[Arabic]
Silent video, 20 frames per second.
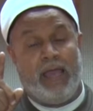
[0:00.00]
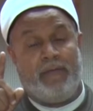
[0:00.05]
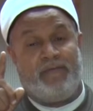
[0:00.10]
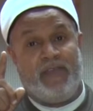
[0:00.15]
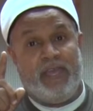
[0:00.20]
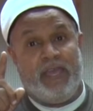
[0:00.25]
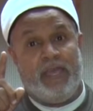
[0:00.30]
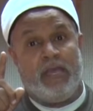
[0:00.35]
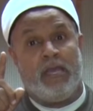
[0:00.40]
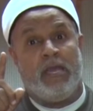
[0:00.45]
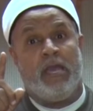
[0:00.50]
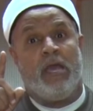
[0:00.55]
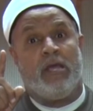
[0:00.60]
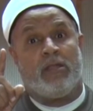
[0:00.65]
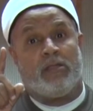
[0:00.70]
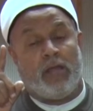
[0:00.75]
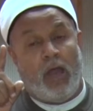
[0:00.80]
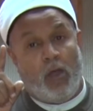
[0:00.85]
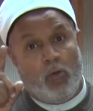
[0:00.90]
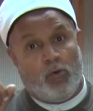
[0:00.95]
في
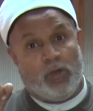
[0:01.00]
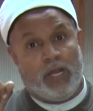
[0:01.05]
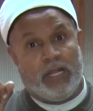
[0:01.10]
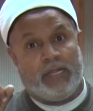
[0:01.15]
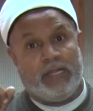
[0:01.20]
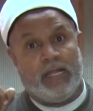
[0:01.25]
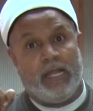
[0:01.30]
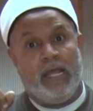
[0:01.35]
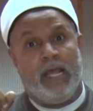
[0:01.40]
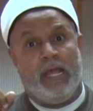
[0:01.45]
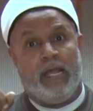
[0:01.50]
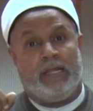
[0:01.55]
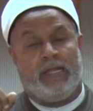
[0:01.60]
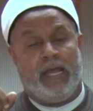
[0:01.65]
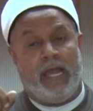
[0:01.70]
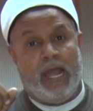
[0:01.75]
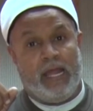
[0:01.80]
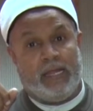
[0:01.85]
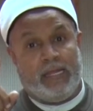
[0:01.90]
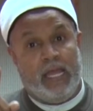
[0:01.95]
ثوره
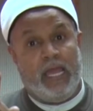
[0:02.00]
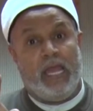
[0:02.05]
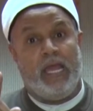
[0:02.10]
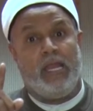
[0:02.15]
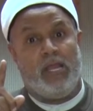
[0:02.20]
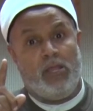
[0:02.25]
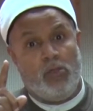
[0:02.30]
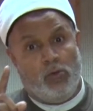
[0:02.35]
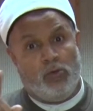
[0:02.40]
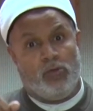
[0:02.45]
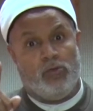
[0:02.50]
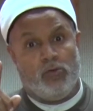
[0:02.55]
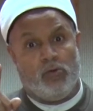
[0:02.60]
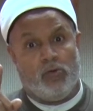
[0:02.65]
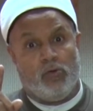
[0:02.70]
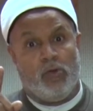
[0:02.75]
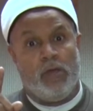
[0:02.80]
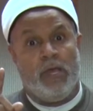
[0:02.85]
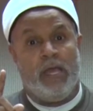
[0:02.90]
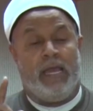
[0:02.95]
30
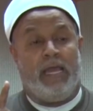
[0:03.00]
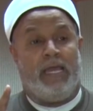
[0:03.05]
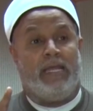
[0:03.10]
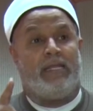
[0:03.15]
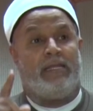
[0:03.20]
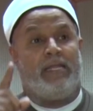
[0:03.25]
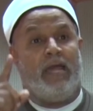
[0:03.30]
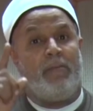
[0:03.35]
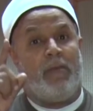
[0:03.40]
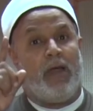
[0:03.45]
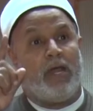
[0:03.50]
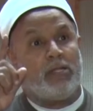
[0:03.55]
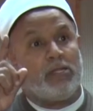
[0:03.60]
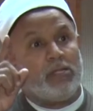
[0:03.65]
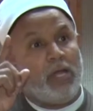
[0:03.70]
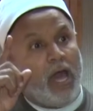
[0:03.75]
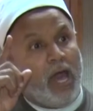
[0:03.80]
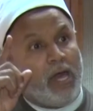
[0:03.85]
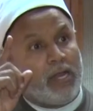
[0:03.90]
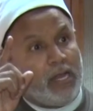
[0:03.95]
يونيو عندما
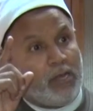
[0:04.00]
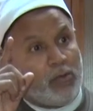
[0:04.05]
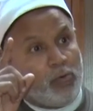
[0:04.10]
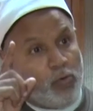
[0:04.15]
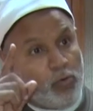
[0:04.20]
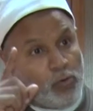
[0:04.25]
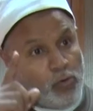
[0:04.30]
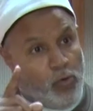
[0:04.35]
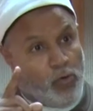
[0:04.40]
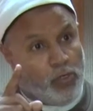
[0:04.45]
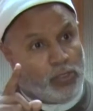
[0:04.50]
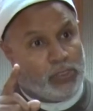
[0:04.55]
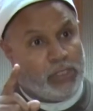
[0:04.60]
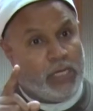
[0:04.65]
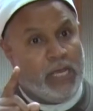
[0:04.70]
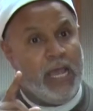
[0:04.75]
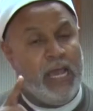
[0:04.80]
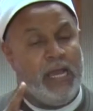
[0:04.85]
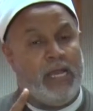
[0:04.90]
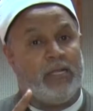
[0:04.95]
اختار الخروج
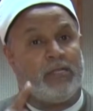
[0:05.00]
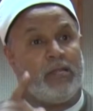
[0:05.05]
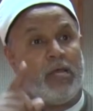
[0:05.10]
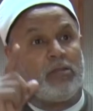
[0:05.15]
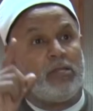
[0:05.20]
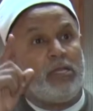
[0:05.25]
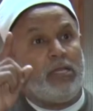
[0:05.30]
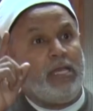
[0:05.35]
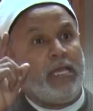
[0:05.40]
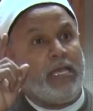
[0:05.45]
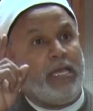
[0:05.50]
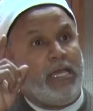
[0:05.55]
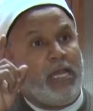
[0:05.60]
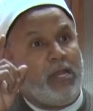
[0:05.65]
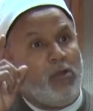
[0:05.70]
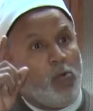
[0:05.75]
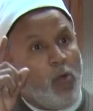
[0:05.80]
لتصحيح